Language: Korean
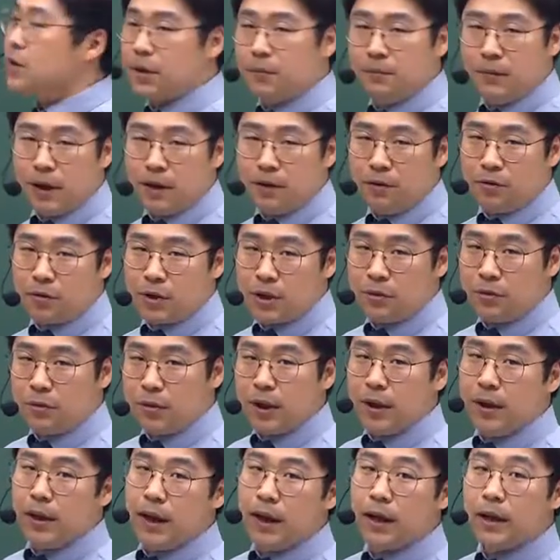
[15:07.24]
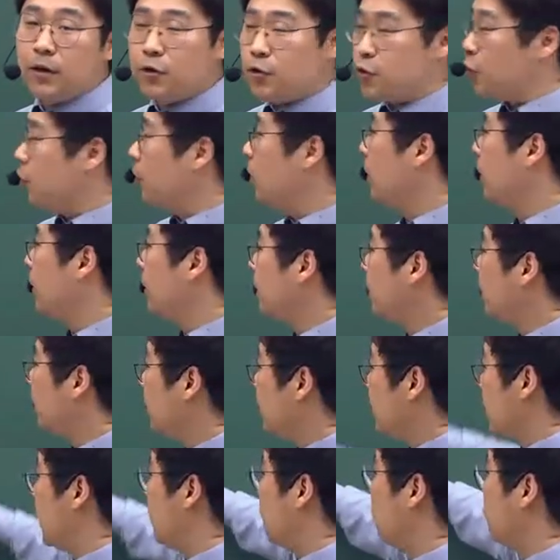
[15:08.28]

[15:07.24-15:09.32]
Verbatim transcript: 첨단 도시, 이렇게 돼야겠죠. 자,